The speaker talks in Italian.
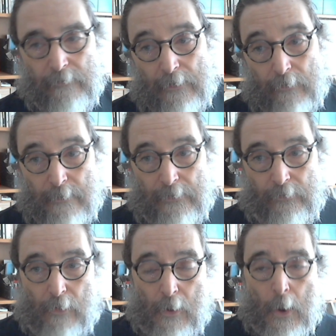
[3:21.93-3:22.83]

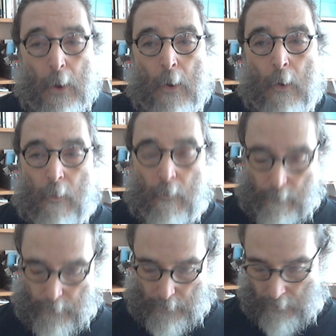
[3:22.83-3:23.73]
argomento un
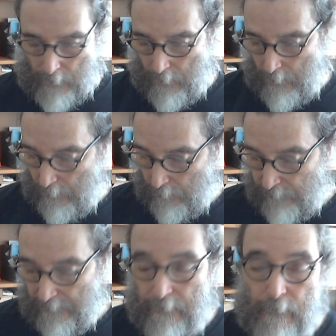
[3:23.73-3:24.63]
po'
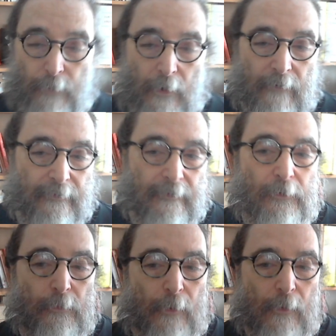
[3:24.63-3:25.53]
così, un po'
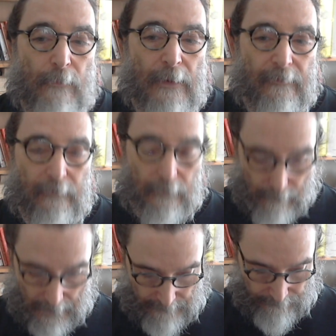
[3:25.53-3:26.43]
avanzato, un po' complesso,
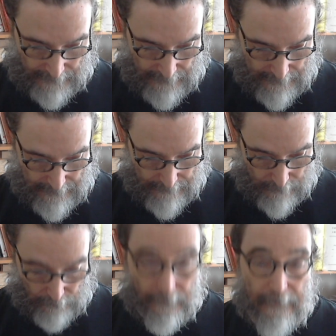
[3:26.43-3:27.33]
ma eh,
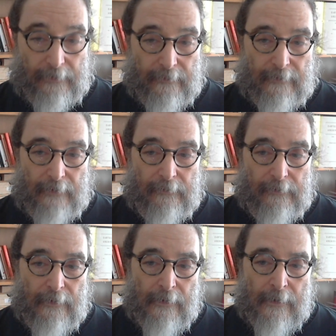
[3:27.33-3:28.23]
molto
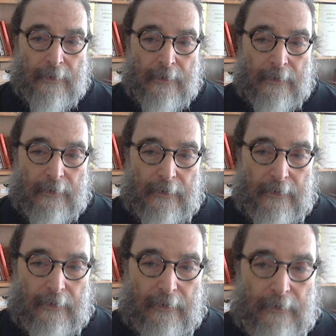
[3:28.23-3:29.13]
interessante
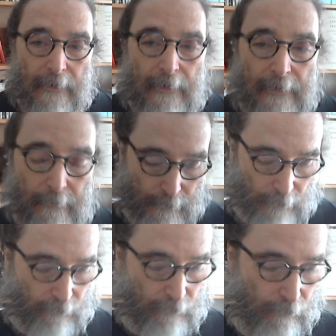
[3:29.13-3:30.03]
e
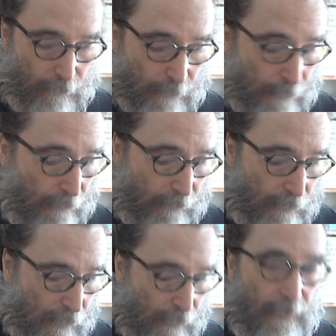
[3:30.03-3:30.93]
posso, non posso
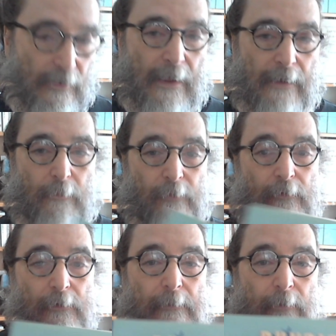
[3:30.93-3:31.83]
non consigliare
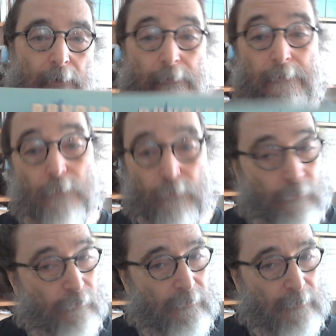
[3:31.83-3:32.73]
questo libro, non
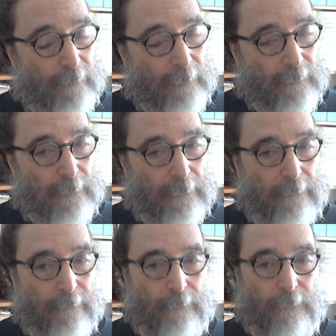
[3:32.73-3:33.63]
so se sia facile
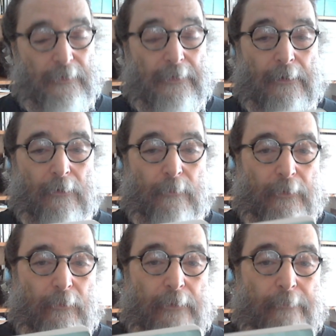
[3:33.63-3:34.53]
ottenerlo, per
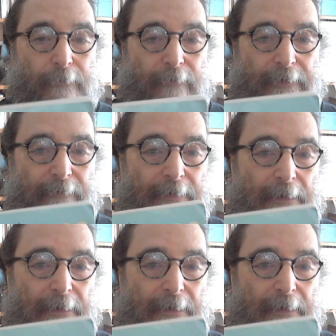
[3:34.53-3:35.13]
cui provate a vedere